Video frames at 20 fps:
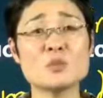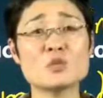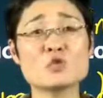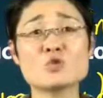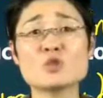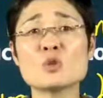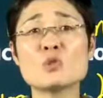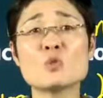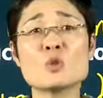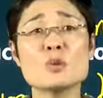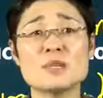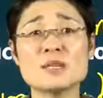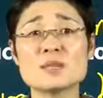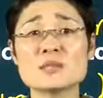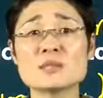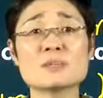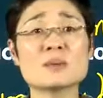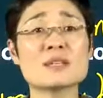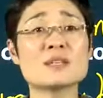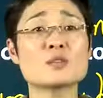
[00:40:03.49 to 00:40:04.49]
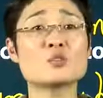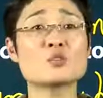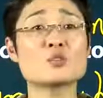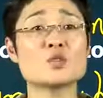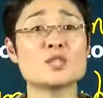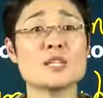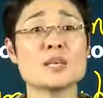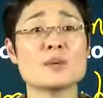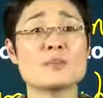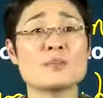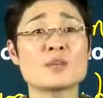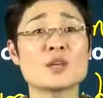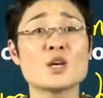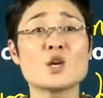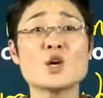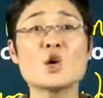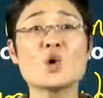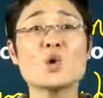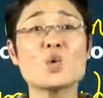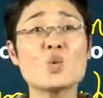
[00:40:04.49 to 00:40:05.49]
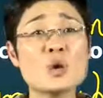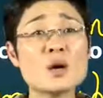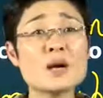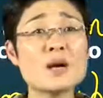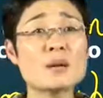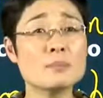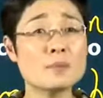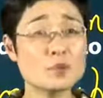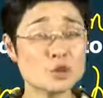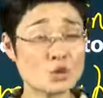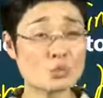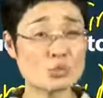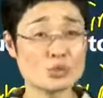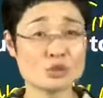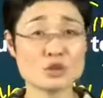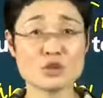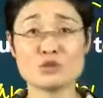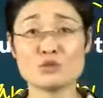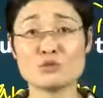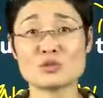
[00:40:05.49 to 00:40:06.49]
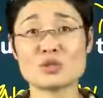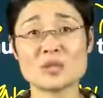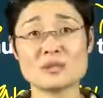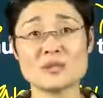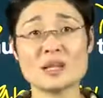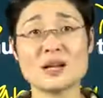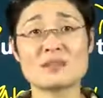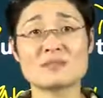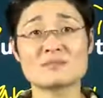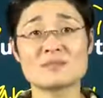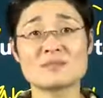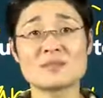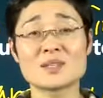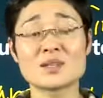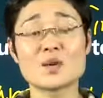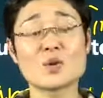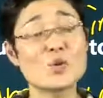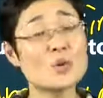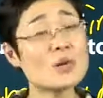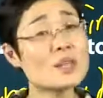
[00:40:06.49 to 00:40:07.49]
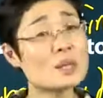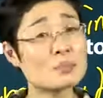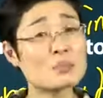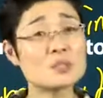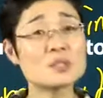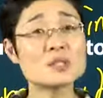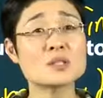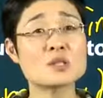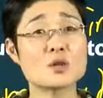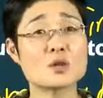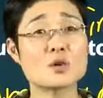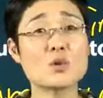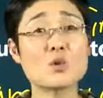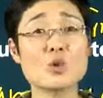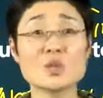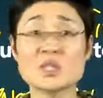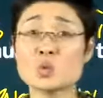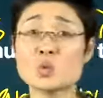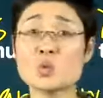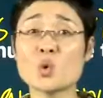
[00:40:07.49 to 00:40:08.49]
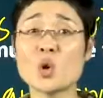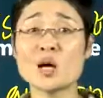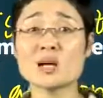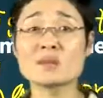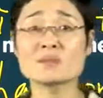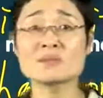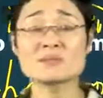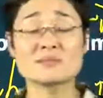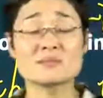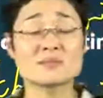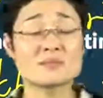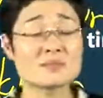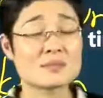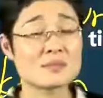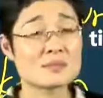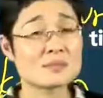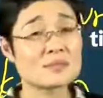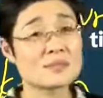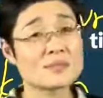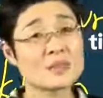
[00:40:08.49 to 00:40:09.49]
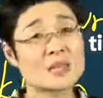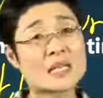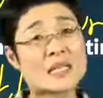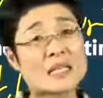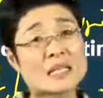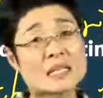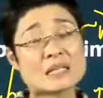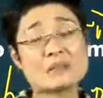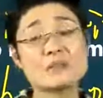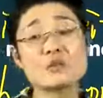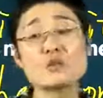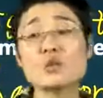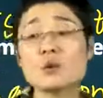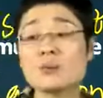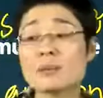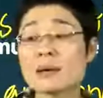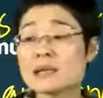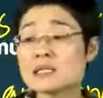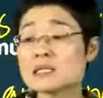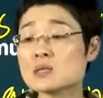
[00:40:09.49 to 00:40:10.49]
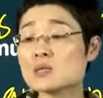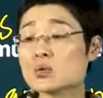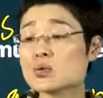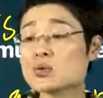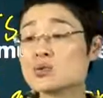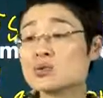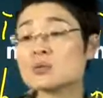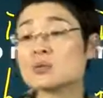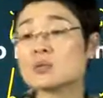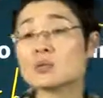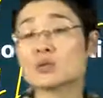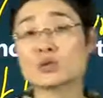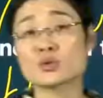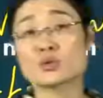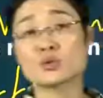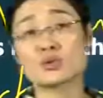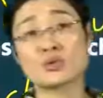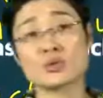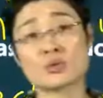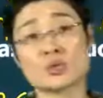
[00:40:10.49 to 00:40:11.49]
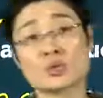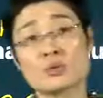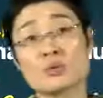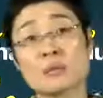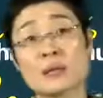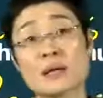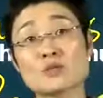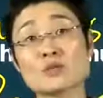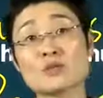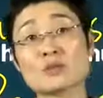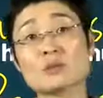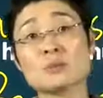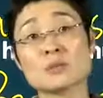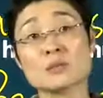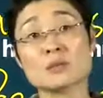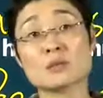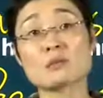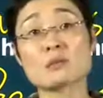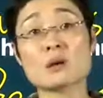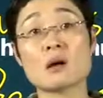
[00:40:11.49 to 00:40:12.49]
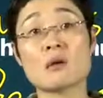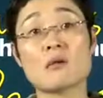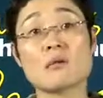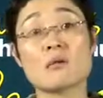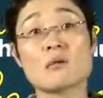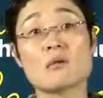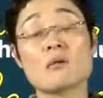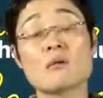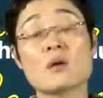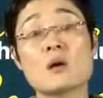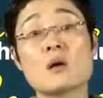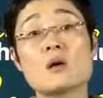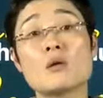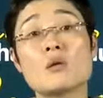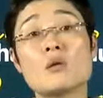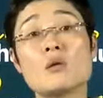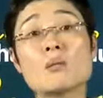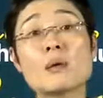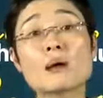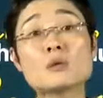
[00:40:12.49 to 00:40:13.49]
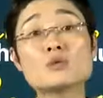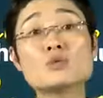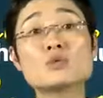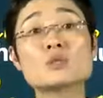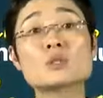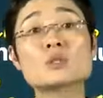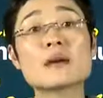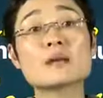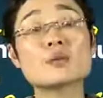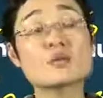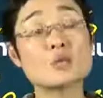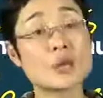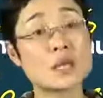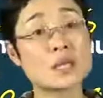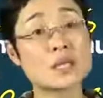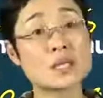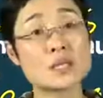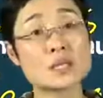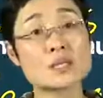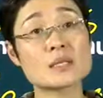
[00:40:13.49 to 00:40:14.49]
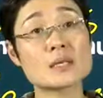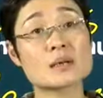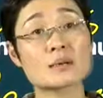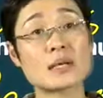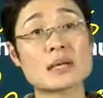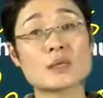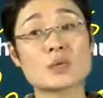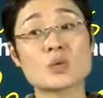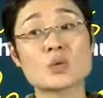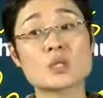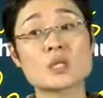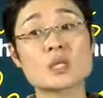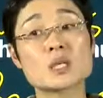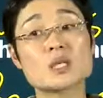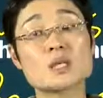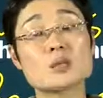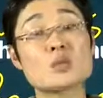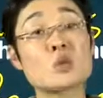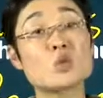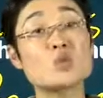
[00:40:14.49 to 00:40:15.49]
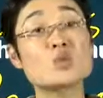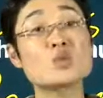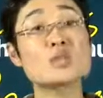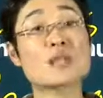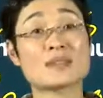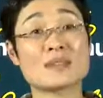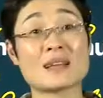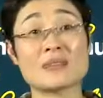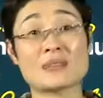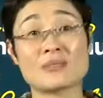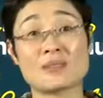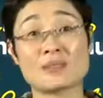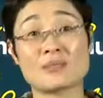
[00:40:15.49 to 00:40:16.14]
就像我们这自卑的吐血，我根本都不叫刘小样，我也不姓刘，我姓王，因为我妈是我初二的时候去世的，我妈去世比较早。我妈去世完以后，跟着谁长大的？我是跟着我姑长大的。